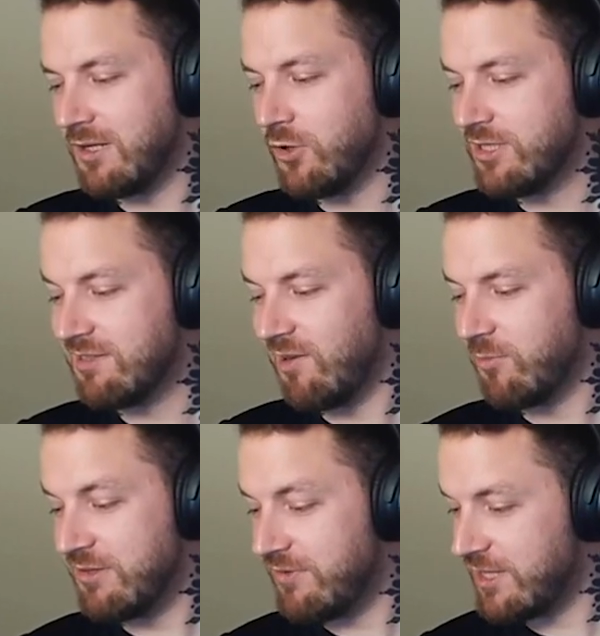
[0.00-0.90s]
gibt halt Leute, die
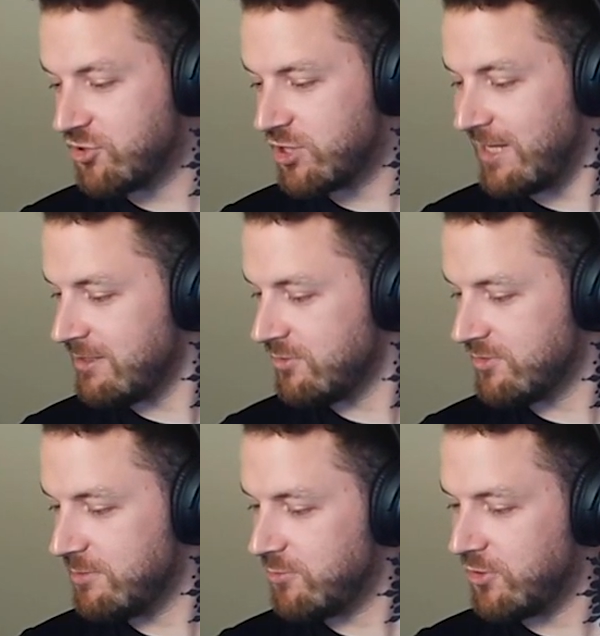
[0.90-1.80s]
glauben, die Welt ist schlecht
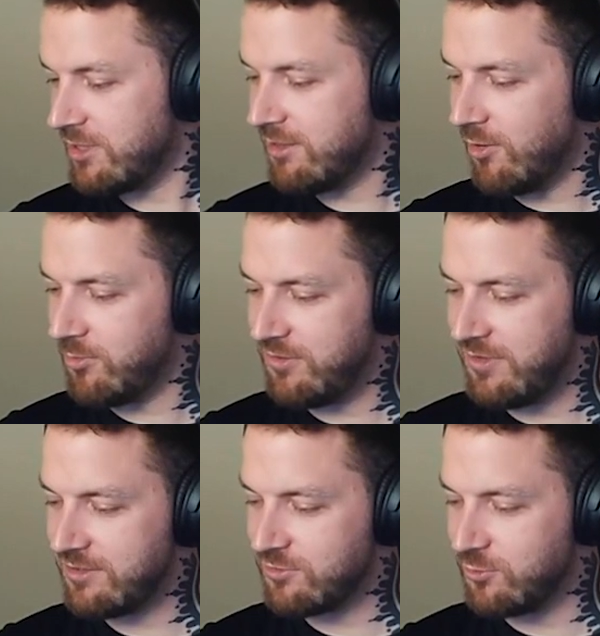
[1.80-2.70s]
und es gibt Leute, die glauben,
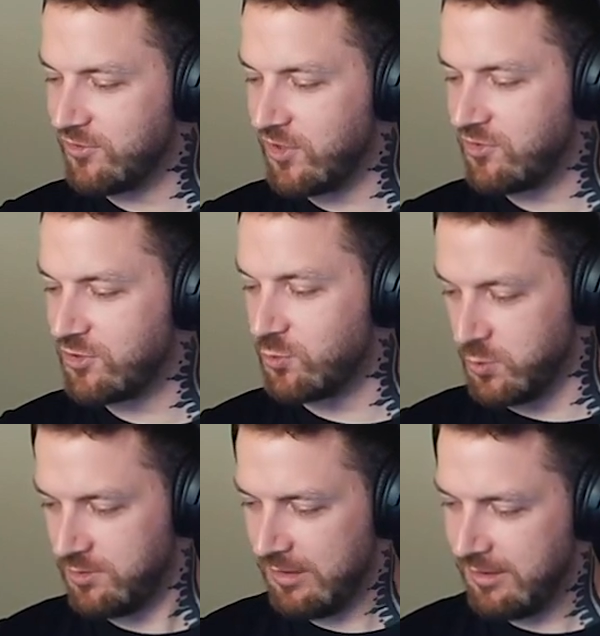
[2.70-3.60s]
die Welt ist grundsätzlich
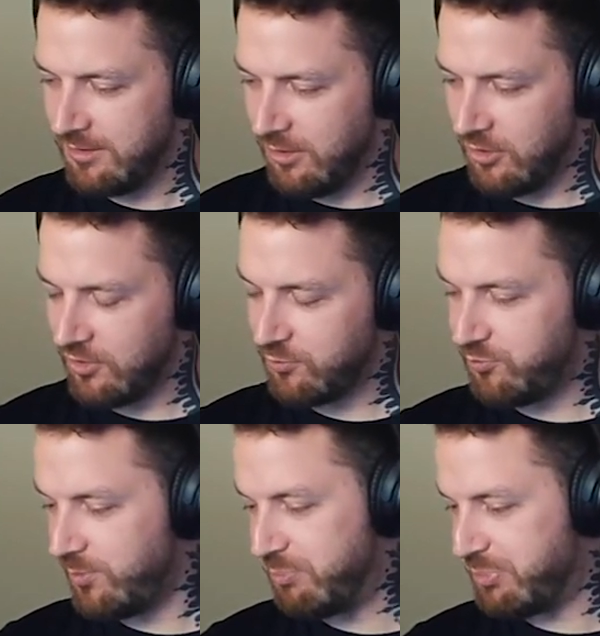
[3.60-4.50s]
gut. Und
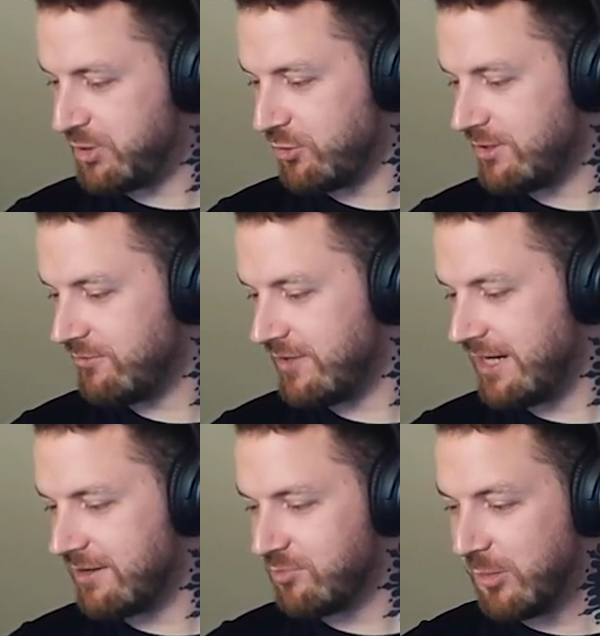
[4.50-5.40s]
das bedeutet
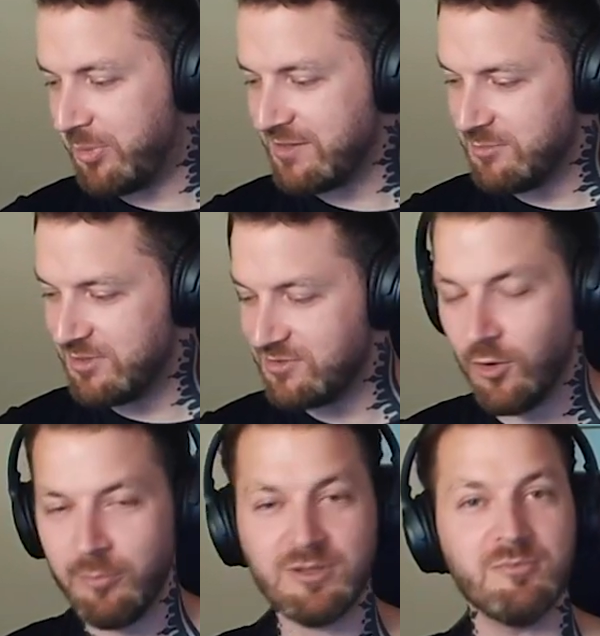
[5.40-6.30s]
weder, dass man
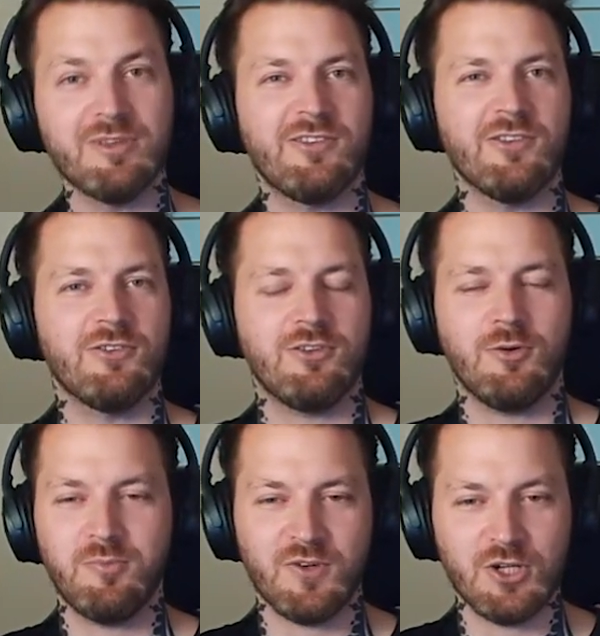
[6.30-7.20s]
Pessimist noch Optimist
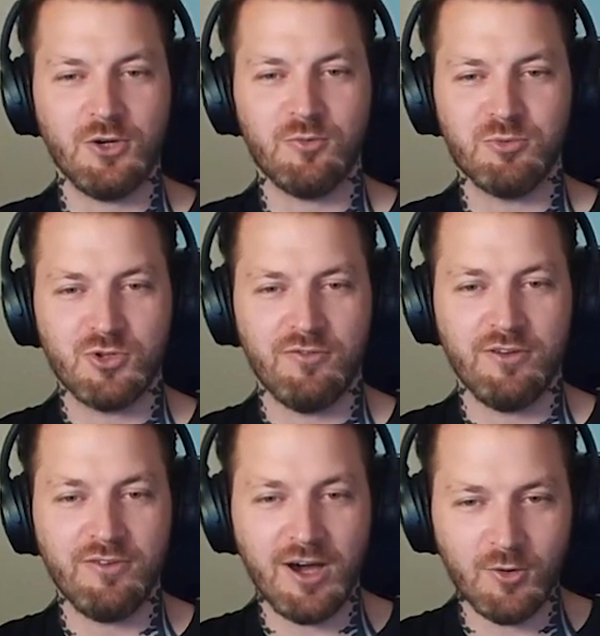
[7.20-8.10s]
ist. Kommt wahrscheinlich auch so ein bisschen
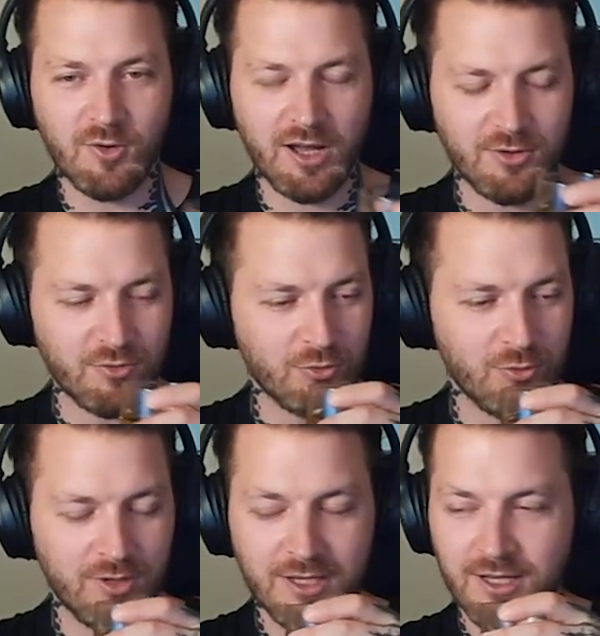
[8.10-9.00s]
auf Erfahrungen an und
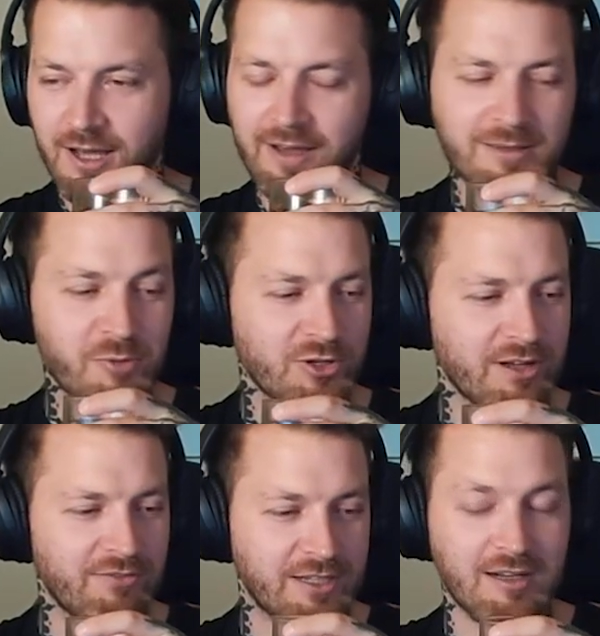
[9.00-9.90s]
so. Aber ich
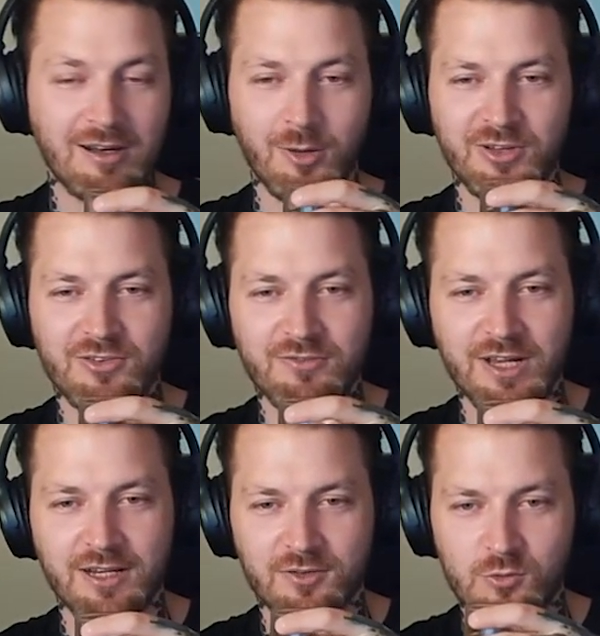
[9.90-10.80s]
möchte einfach daran glauben, dass
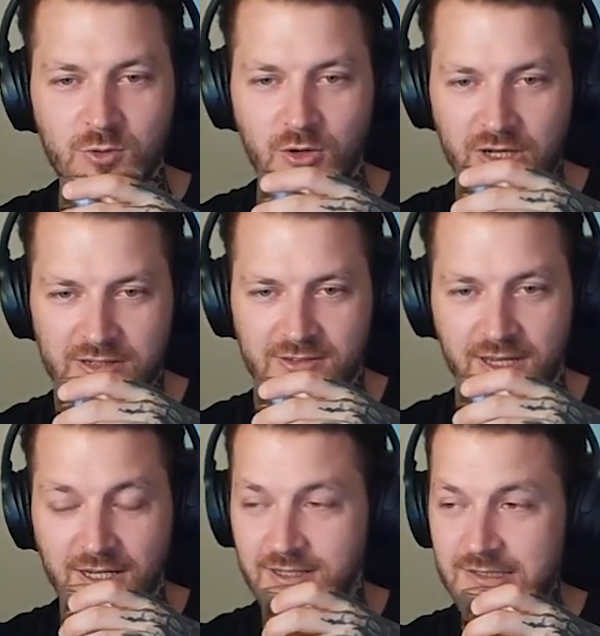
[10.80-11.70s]
die Welt ein ganz guter Ort
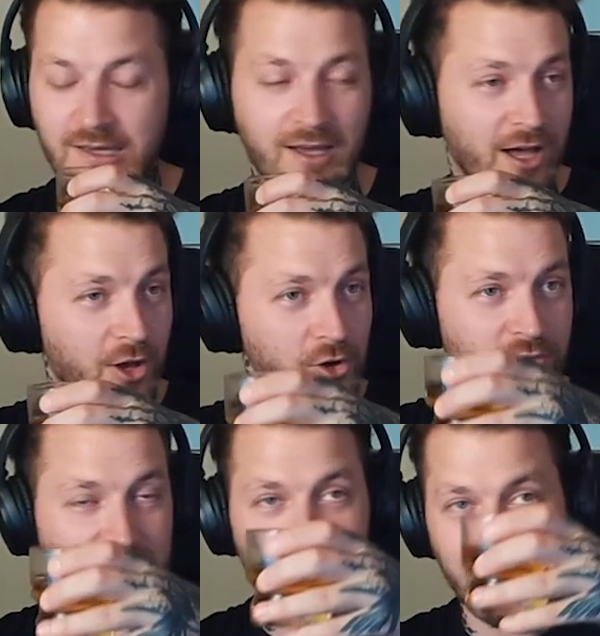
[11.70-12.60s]
ist eigentlich.
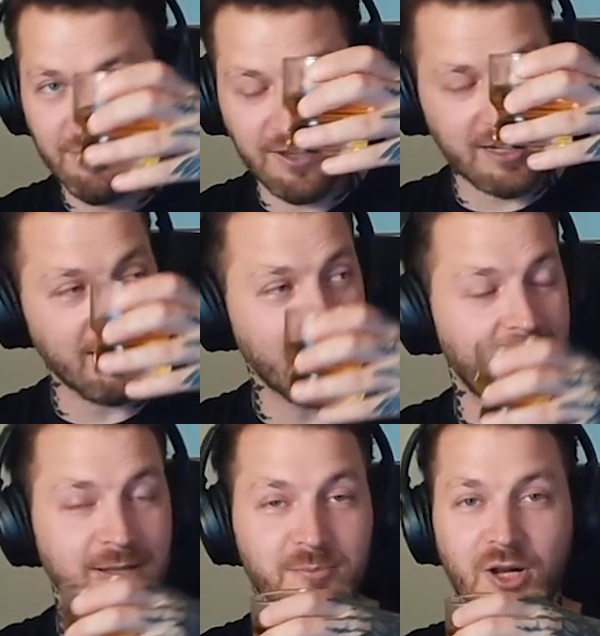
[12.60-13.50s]
Auch wenn die Handwerker
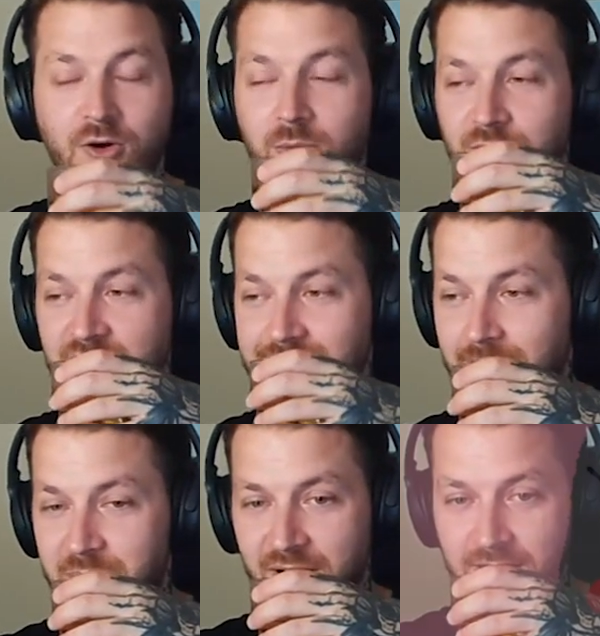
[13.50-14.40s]
hier achtmal kommen und
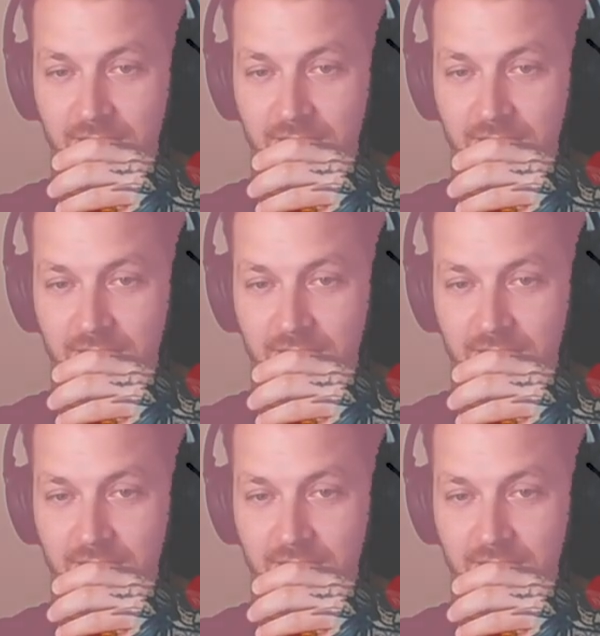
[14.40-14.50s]
nichts